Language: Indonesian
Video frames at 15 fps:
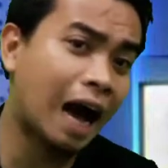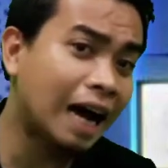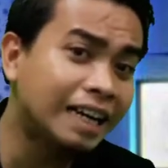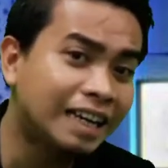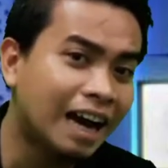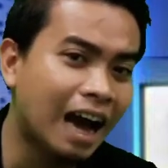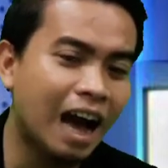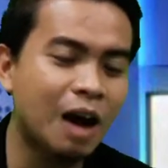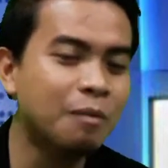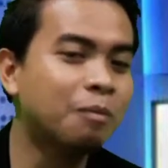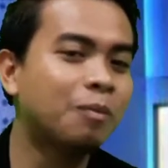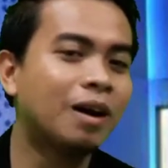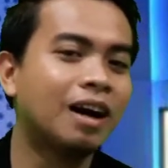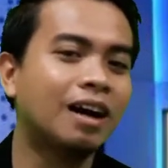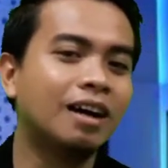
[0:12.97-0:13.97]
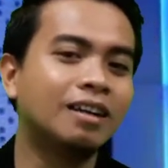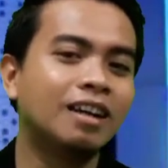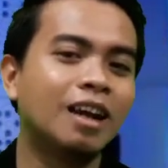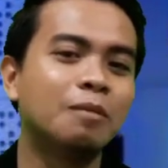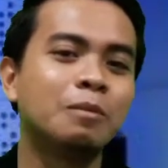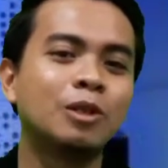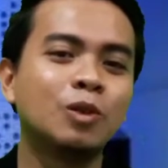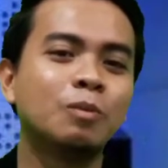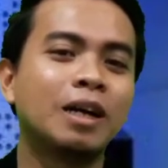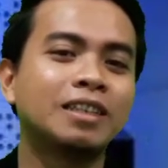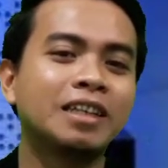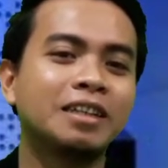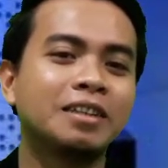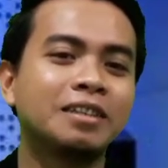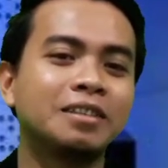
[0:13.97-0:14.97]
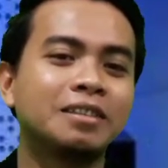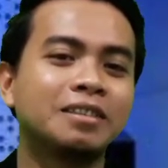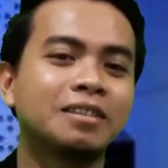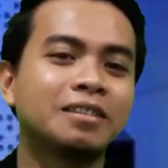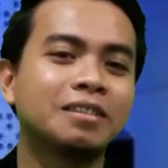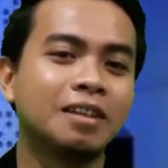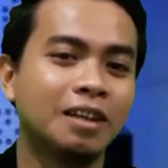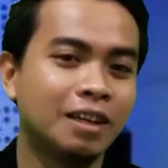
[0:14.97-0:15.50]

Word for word: ada apa dalam bentuk bahasa Inggris.